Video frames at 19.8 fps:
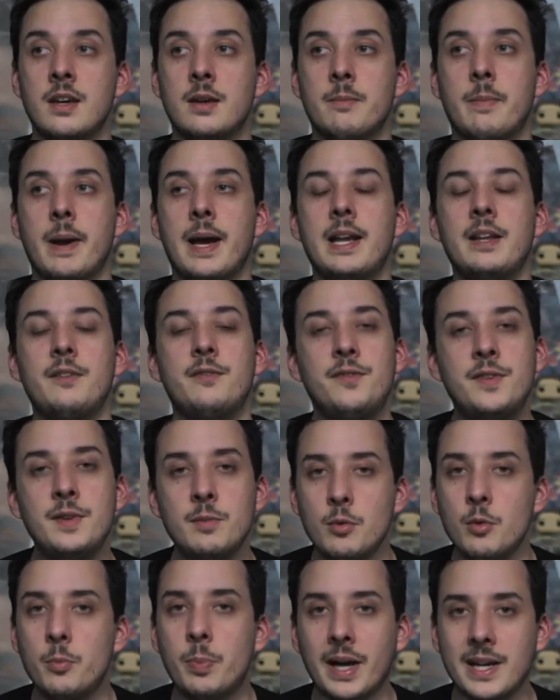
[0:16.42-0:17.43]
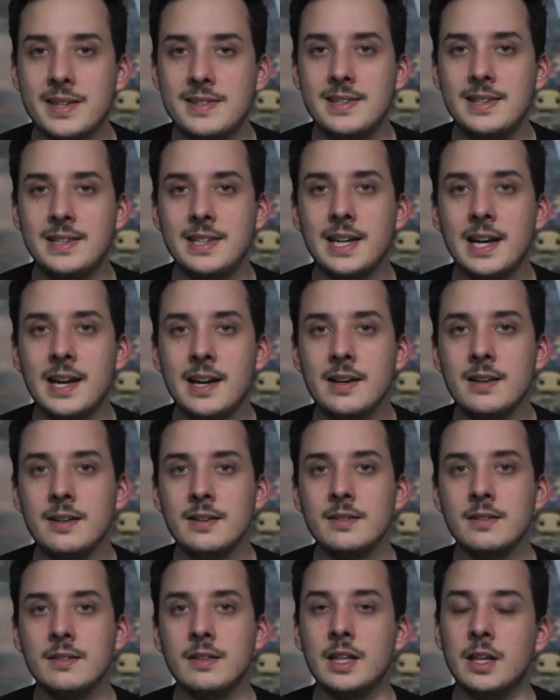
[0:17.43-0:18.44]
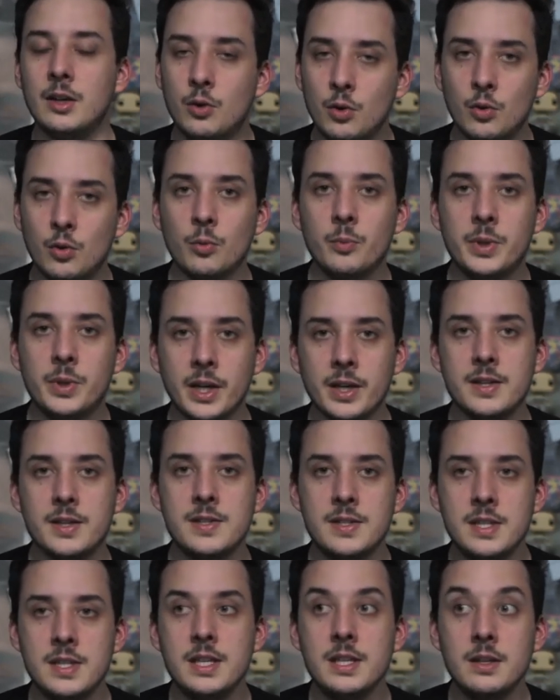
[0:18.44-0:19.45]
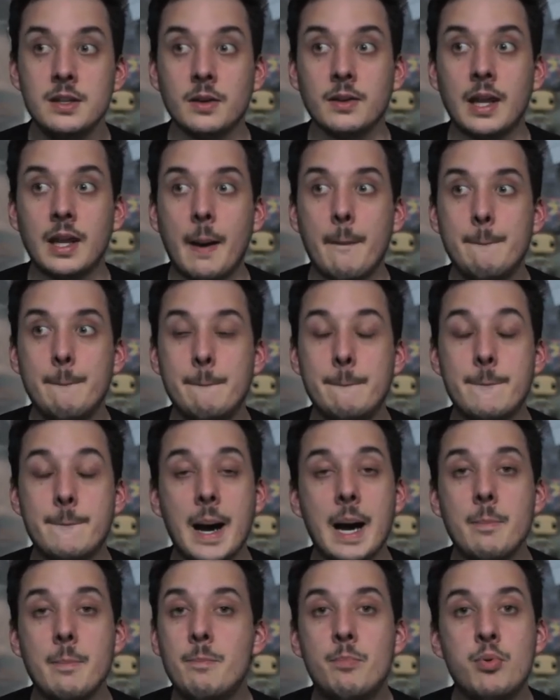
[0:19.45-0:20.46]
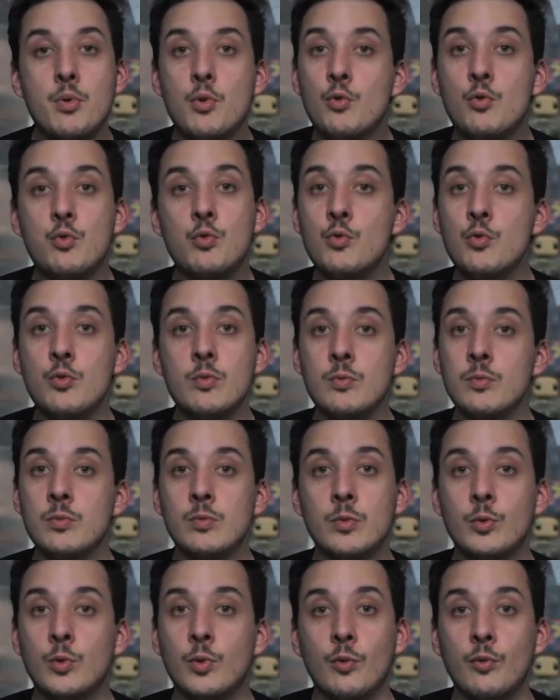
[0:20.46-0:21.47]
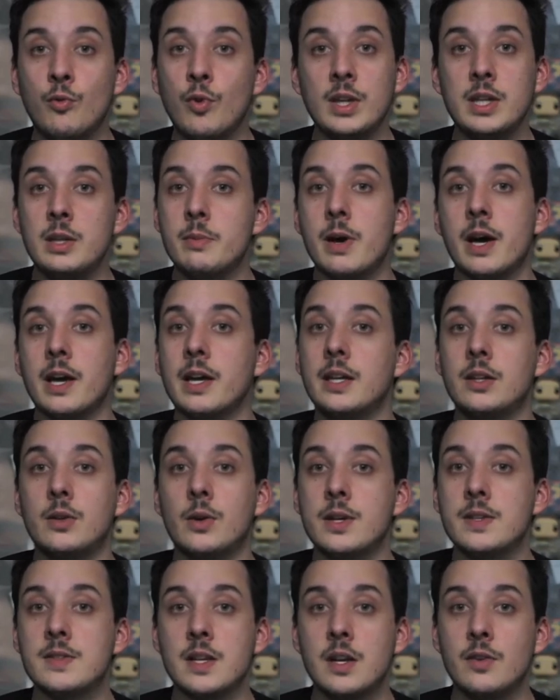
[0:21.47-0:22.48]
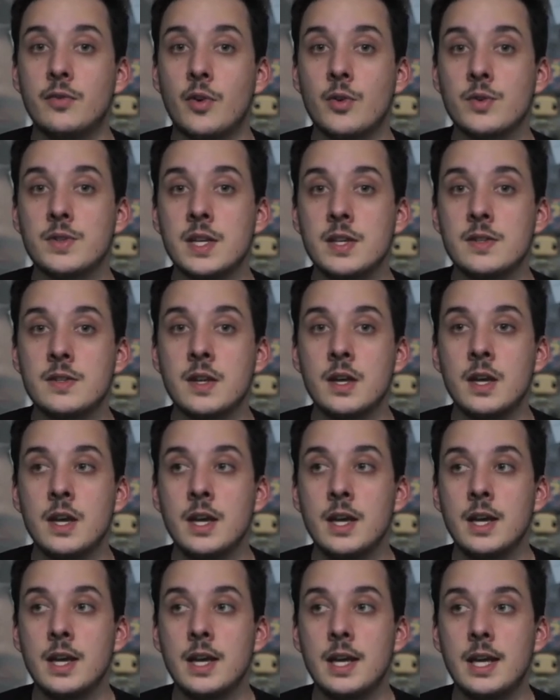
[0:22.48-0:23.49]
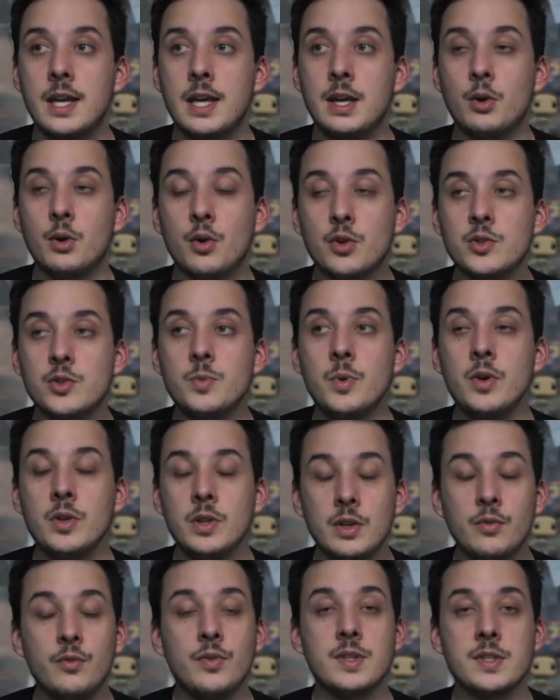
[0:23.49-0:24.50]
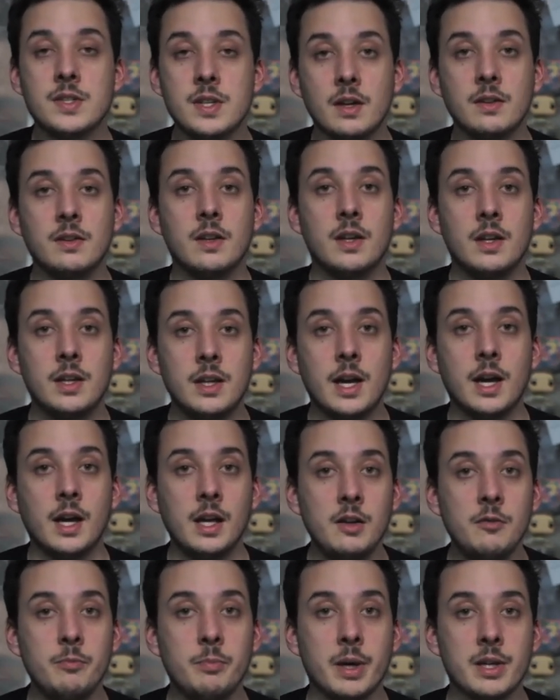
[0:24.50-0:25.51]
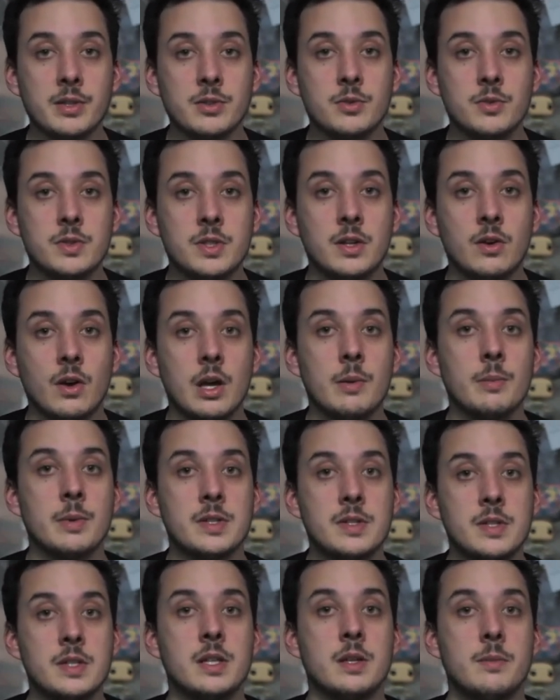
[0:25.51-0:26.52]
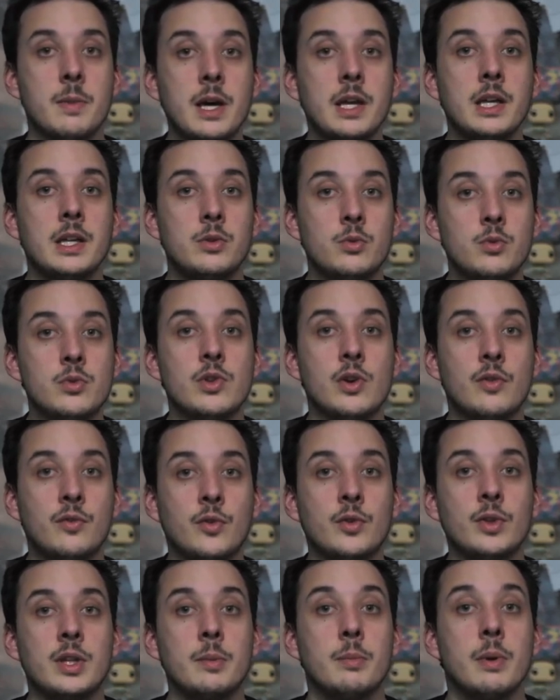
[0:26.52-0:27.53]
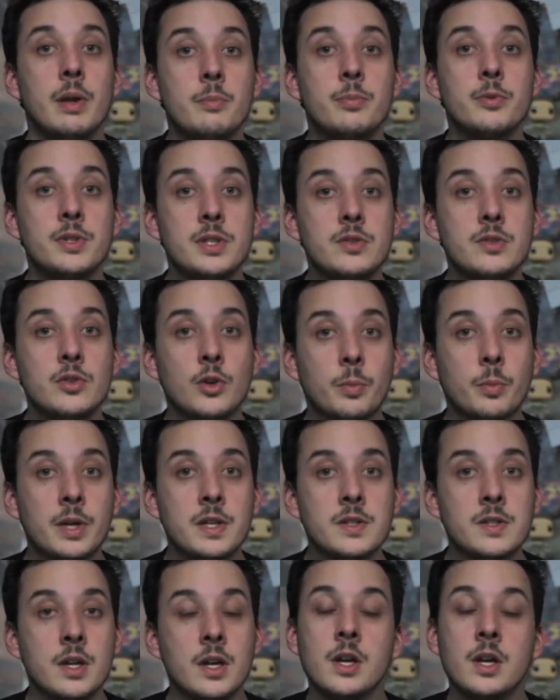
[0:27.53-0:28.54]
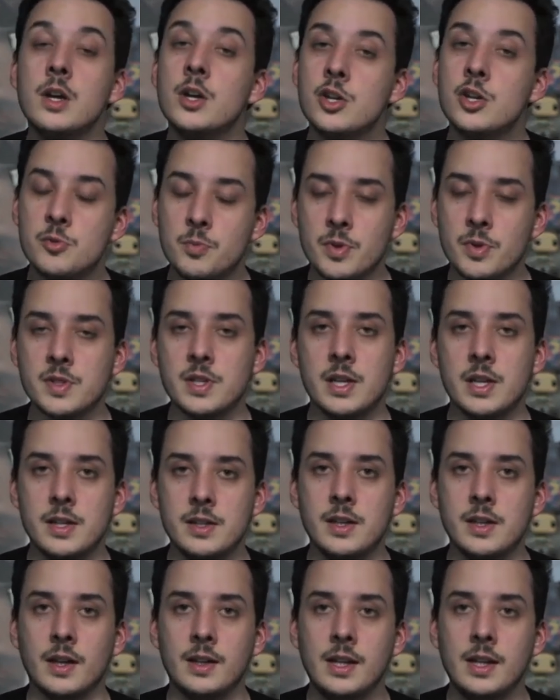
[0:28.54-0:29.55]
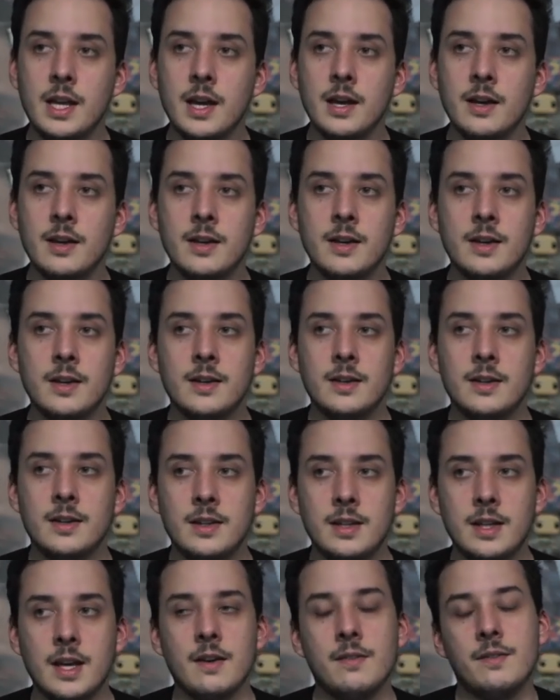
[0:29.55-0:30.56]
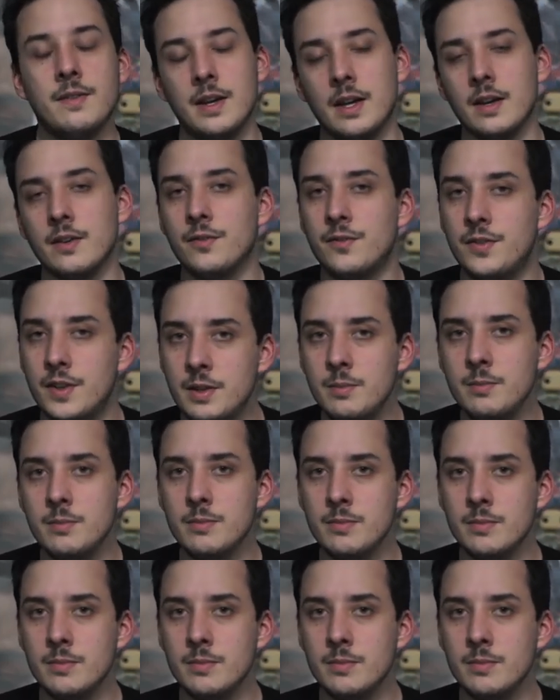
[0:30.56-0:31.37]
bah, les films brésiliens et colombiens ici, il n'y en a pas beaucoup qu'on voit débarquer dans les salles françaises. Et heureusement que des fois certains y arrivent parce que c'est quand même un cinéma qui nous offre des belles petites surprises. Je pense à l'année dernière, il y avait un film